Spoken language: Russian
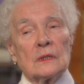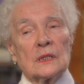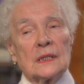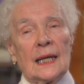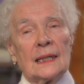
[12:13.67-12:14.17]

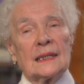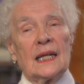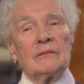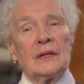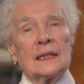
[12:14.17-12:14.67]
стали
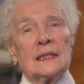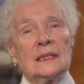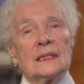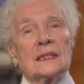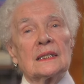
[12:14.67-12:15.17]
давать
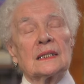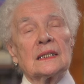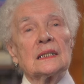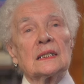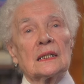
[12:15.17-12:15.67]

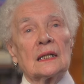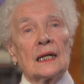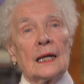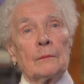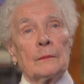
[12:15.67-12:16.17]
300
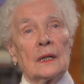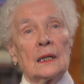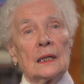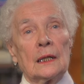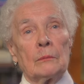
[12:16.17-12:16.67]
грамм
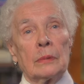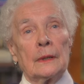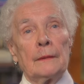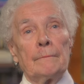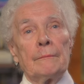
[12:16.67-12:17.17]
хлеба,